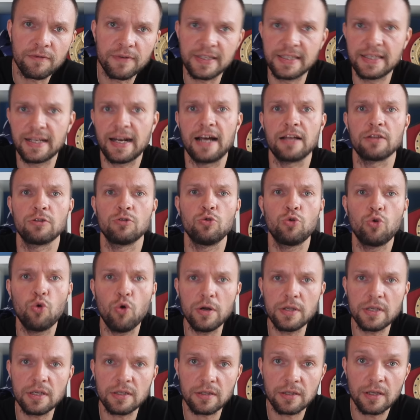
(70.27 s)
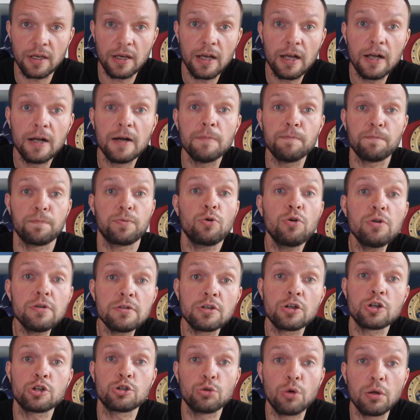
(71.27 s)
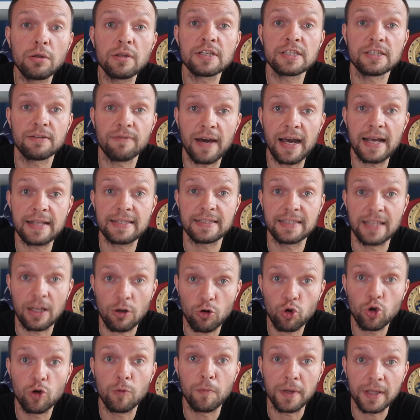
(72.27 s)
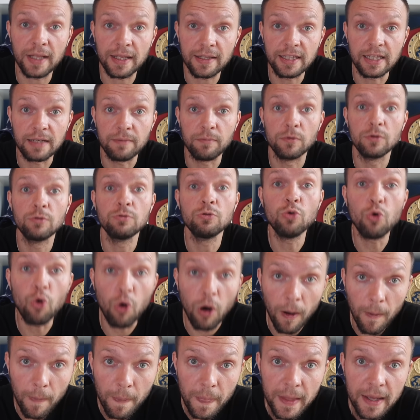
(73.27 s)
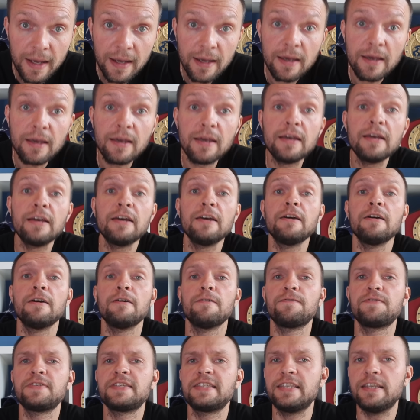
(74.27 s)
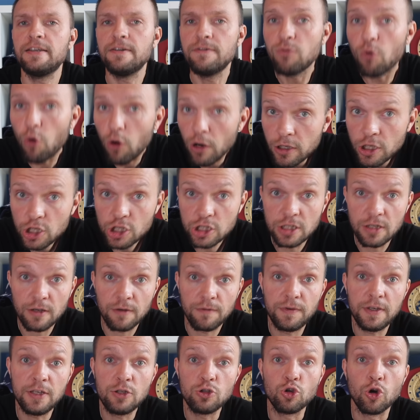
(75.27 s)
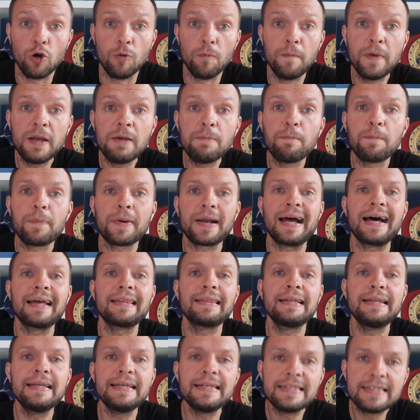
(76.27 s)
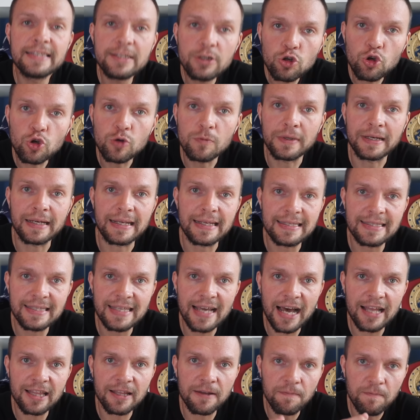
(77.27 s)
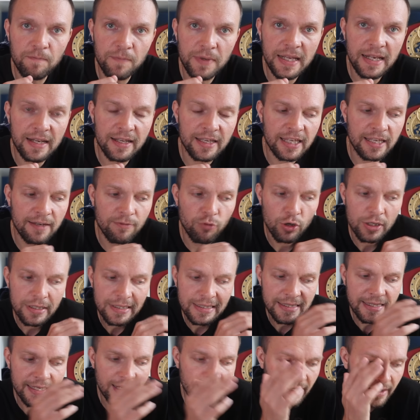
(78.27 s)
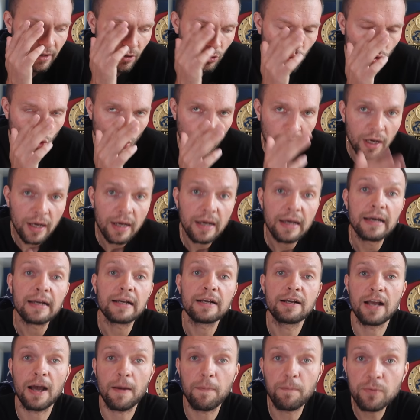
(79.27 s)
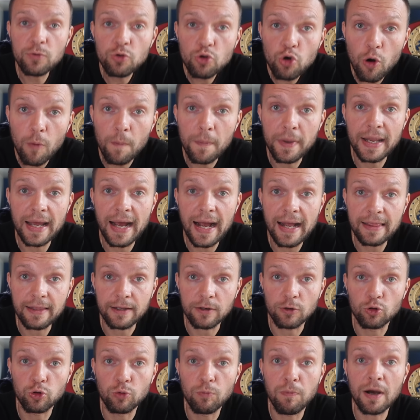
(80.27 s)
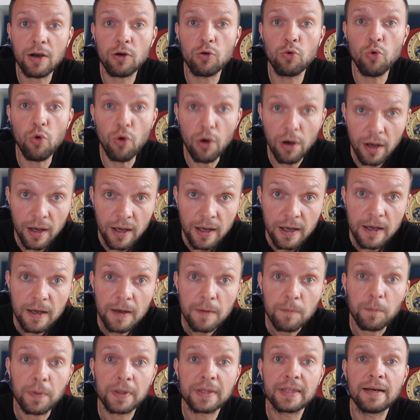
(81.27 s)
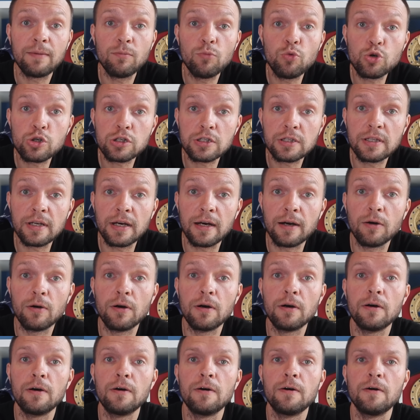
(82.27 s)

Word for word: ветераны уходят, просто что называется дорогу молодым. Но в сегодняшнем видео мы проанализируем Кристианом Билли, его технику, копнем реально глубоко, потому что